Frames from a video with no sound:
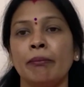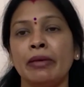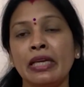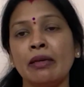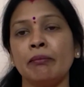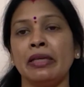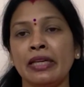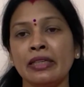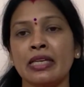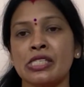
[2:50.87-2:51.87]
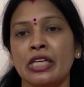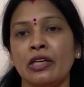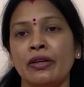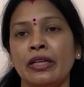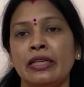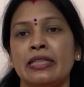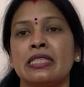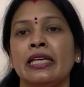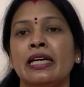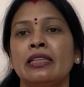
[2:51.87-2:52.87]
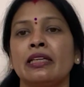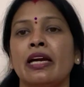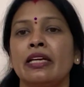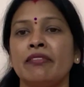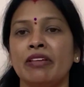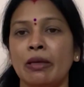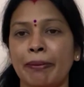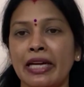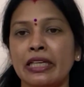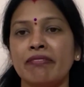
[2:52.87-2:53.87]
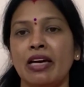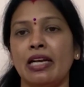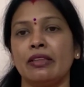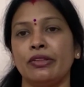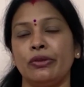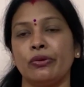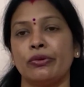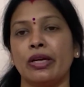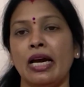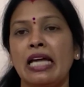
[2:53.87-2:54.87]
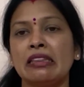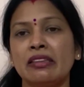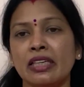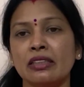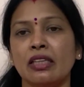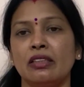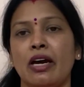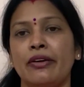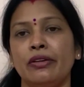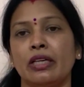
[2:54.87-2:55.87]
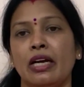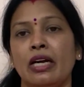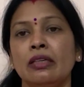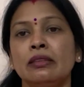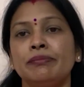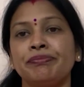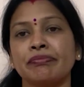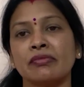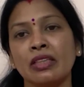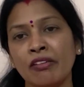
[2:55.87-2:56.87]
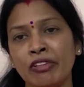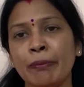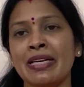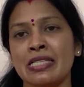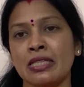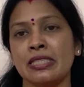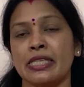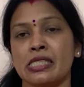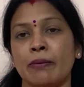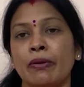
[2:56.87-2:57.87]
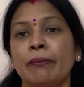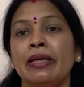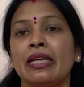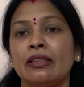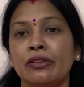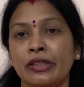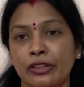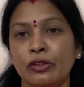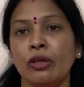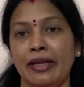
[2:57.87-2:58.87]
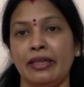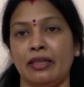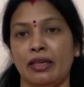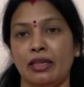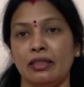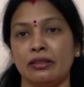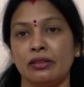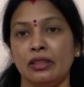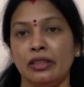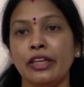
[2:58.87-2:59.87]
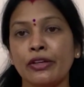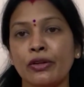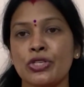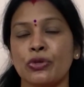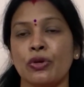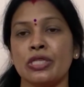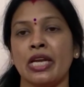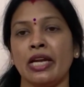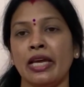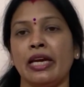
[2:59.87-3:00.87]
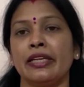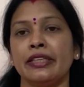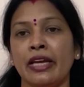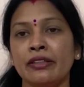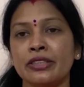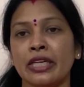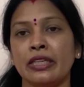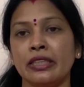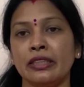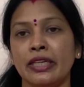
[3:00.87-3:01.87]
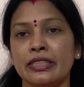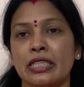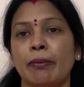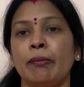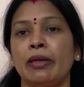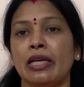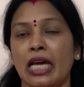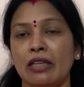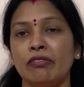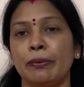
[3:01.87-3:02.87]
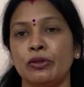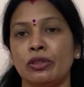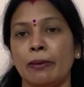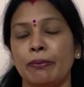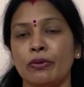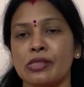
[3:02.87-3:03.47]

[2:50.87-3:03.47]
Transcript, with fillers: మీ మీ ఇండస్ట్రీలో రజనీకాంత్ గారిని వీళ్ళ పార్టీ వాళ్ళందరూ కూడా అత్యంత దారుణంగా విమర్శలు చేసినప్పుడు మీరందరూ ఎందుకు బయటకు రాలేదు ఈ రోజు రోజా గారికి అన్యాయం జరిగింది అని చెప్పి మీ గలం విప్పుతున్నప్పుడు